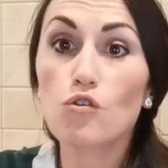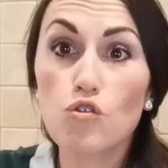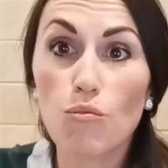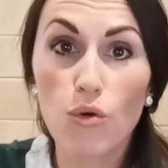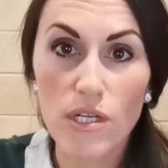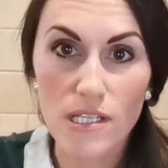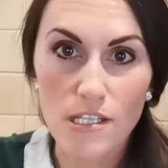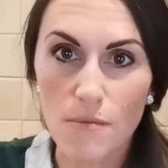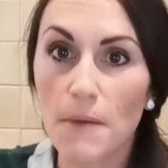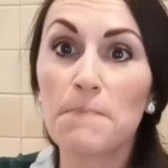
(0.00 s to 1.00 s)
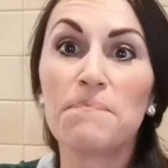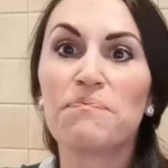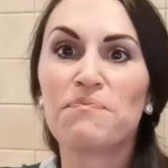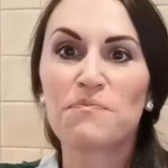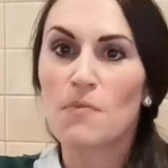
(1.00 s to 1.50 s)
sono buonissimi
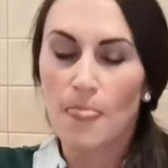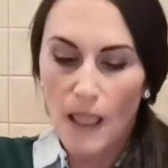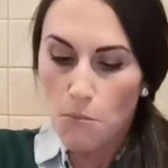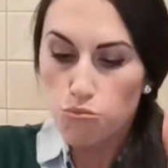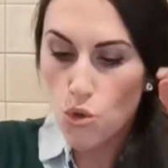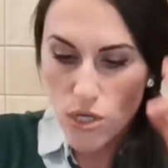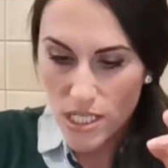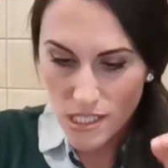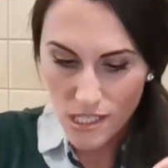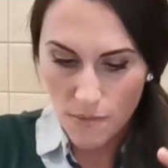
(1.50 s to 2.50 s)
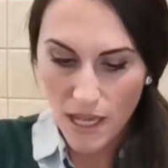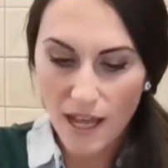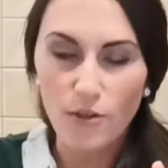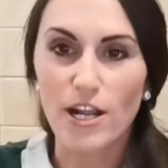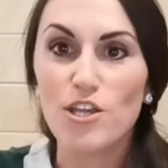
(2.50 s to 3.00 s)
buonissimi
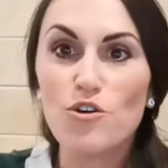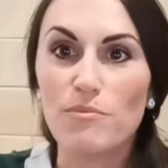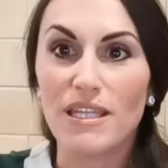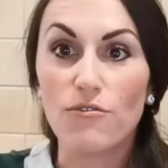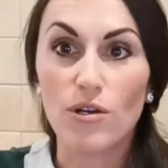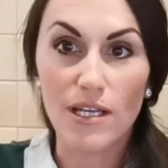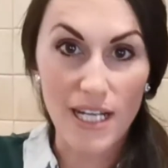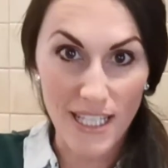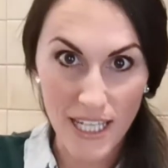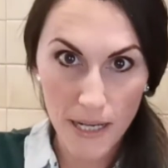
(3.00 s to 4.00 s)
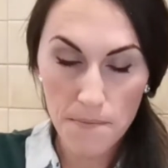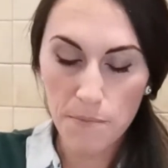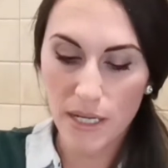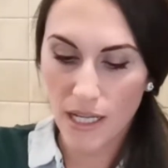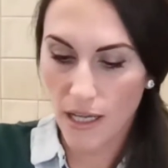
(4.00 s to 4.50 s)
allora io mi devo ricredere
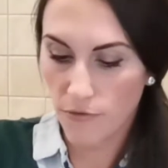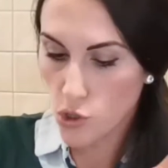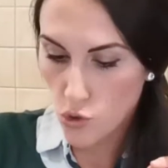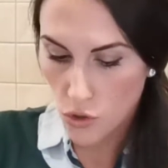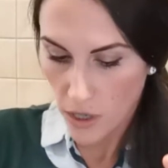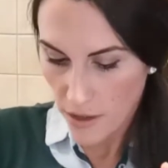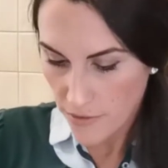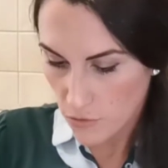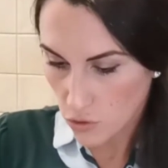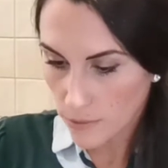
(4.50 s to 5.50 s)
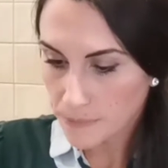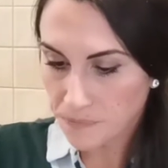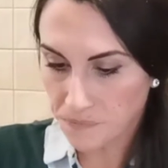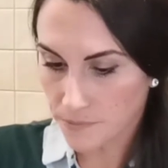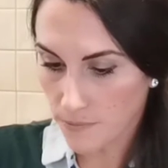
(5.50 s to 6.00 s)
perché vi giuro che avevo
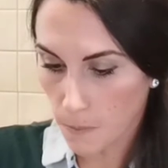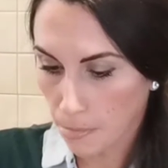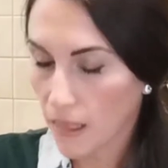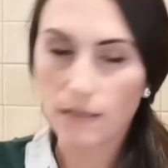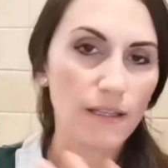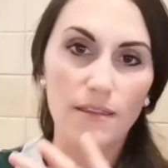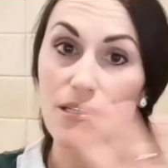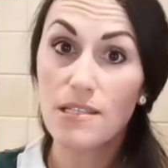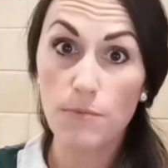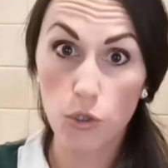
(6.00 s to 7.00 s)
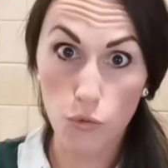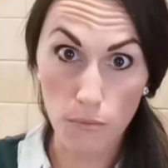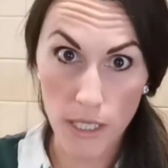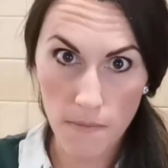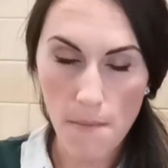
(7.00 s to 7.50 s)
mh, mm, tantissimi
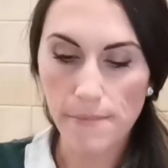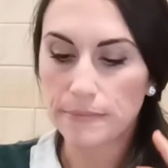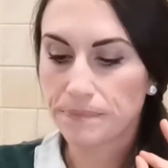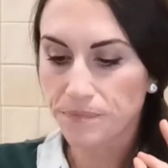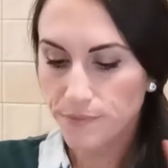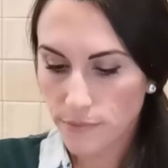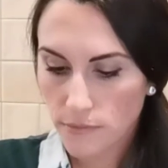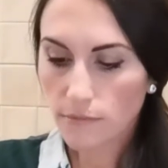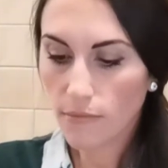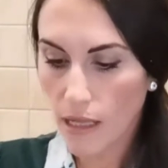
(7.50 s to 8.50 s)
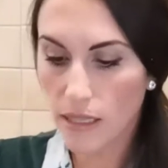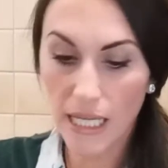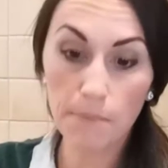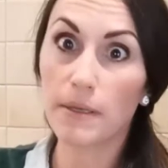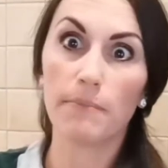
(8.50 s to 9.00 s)
dubbi
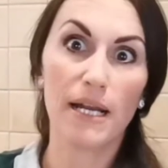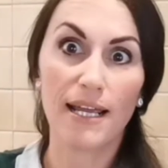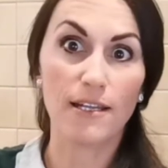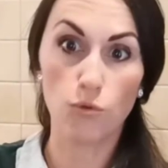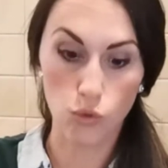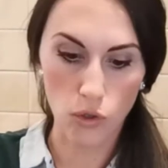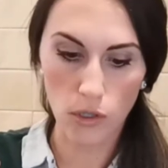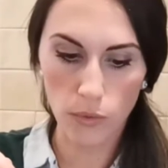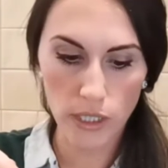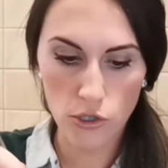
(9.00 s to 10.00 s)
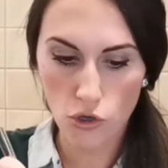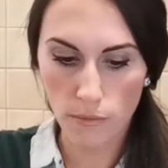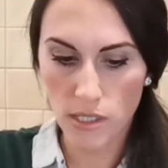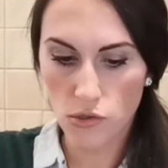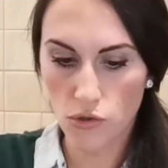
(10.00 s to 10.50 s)
nel preparare i noodle quindi ci ho
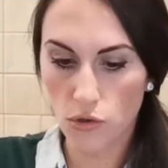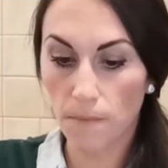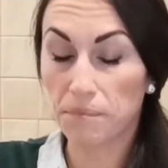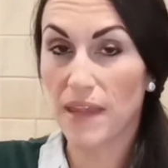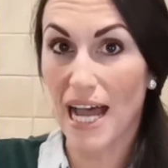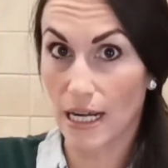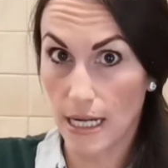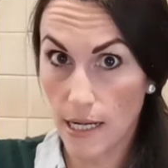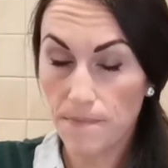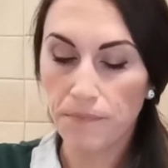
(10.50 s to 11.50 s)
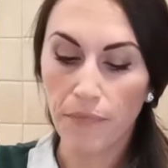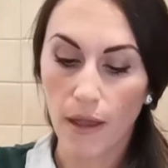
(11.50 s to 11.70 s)
messo anni